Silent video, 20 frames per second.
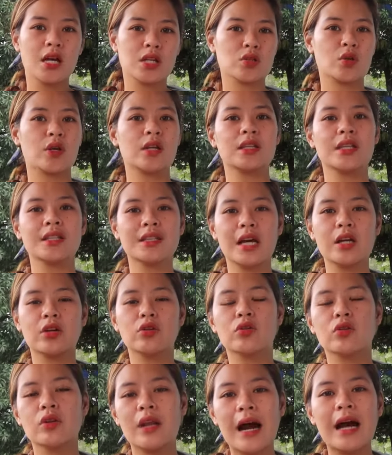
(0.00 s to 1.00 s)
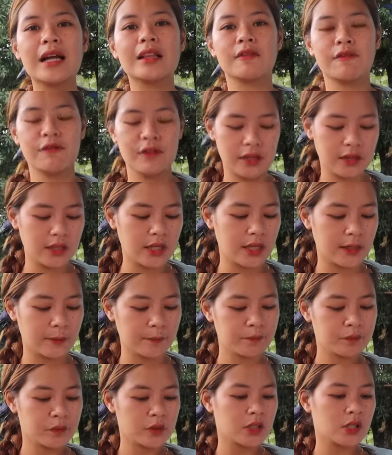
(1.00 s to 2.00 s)
So, hindi tayo lahat
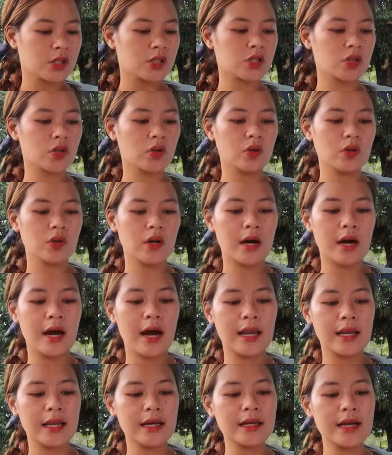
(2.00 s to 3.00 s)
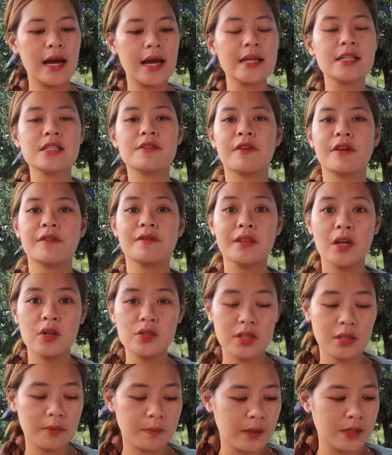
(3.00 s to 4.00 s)
feeding. So, ang halaga is
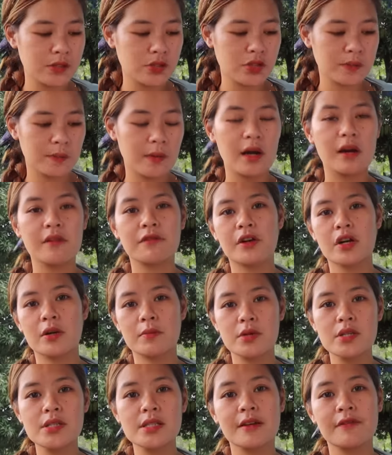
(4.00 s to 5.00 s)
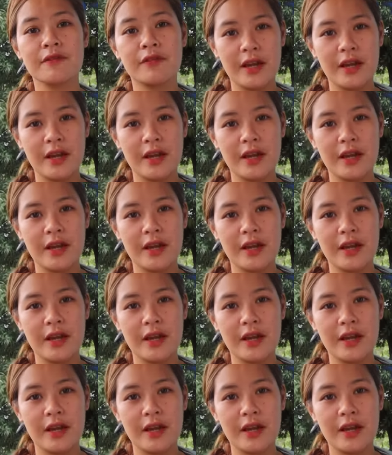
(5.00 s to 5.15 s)
5,000 pesos mga farmers sa